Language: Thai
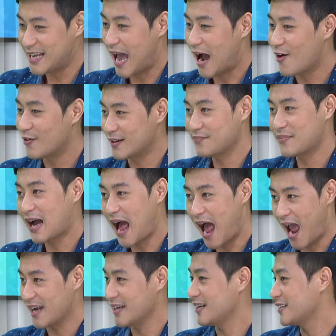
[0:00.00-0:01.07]
อยากเอาอย่างนี้มา
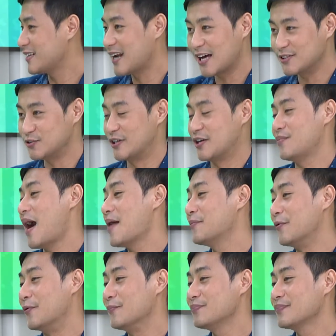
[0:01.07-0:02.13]
ขายในตลาดสดแถวบ้าน
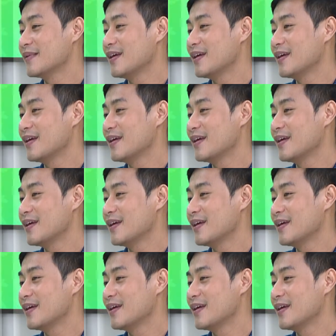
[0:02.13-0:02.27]
ผม